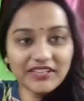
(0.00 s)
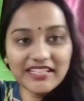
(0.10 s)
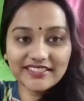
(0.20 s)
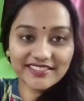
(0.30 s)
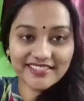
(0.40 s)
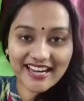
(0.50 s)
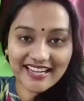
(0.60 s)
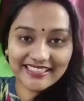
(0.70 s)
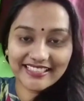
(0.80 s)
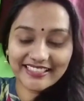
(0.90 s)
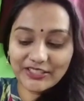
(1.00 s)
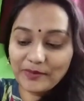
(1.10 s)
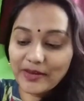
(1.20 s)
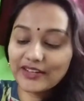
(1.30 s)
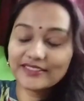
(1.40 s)
इवनिंग से स्टार्ट करती
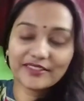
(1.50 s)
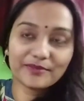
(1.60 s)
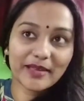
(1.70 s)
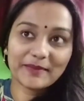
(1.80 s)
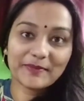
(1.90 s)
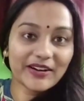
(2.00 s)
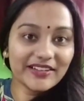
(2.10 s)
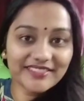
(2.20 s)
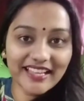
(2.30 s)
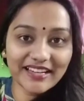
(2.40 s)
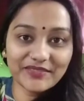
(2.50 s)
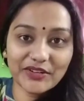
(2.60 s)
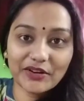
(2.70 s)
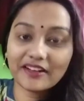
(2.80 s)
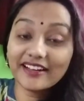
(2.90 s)
हूँ बिकॉज ऑफ मैंने बहुत सारे
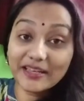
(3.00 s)
ब्लॉग